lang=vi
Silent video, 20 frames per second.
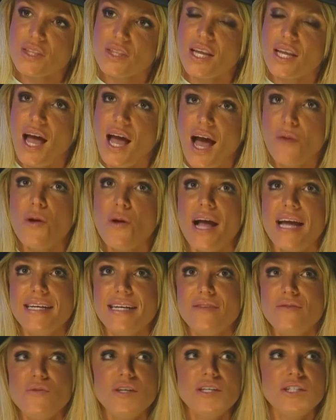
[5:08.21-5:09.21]
Goldberg –
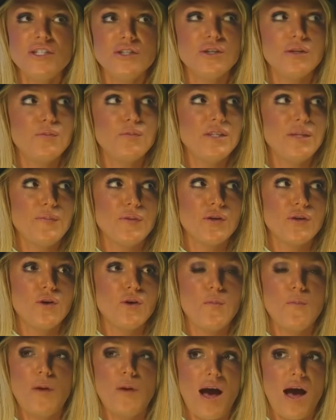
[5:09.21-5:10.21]
Britney
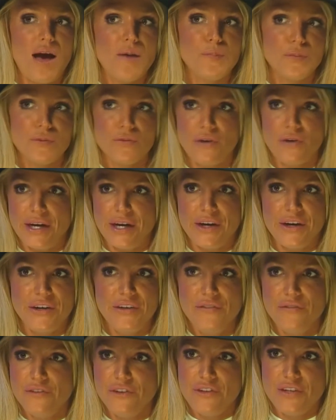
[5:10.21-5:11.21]
Spears sẽ nhận được giải
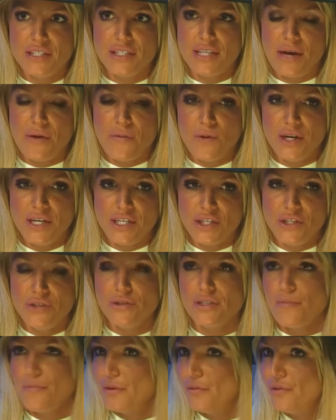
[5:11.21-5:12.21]
Vanguard Award
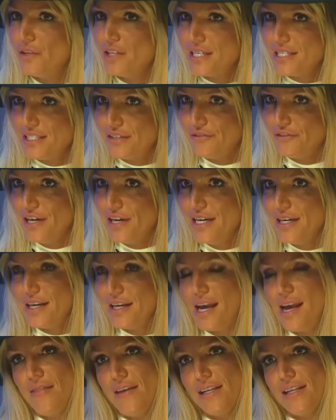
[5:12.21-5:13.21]
tại lễ trao giải
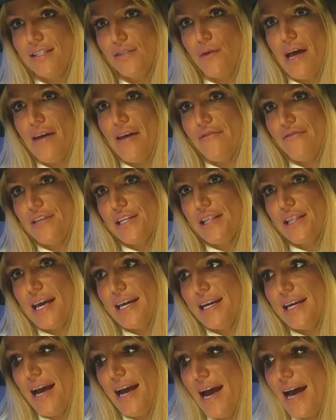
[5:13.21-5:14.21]
Club Media hàng
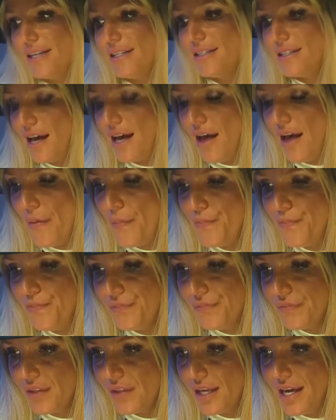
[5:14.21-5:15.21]
năm lần thứ
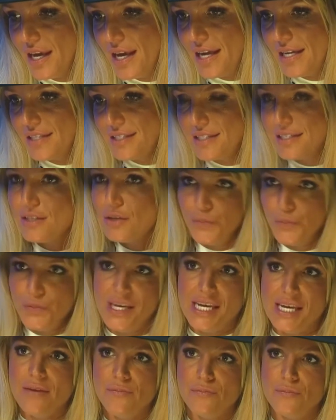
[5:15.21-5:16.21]
29 vào ngày
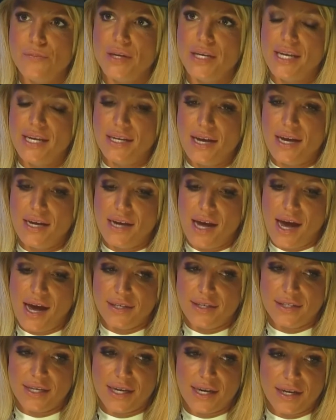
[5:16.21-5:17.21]
12 tháng 4
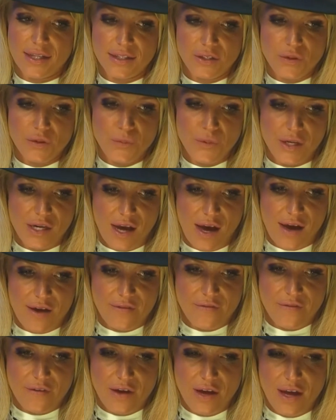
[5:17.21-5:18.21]
tại Beverly
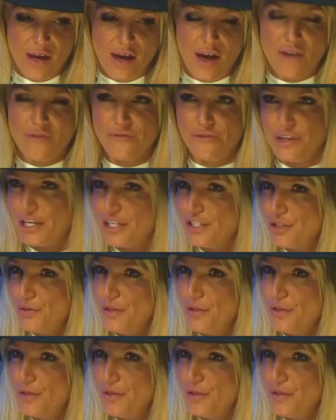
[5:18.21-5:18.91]
Hills, California.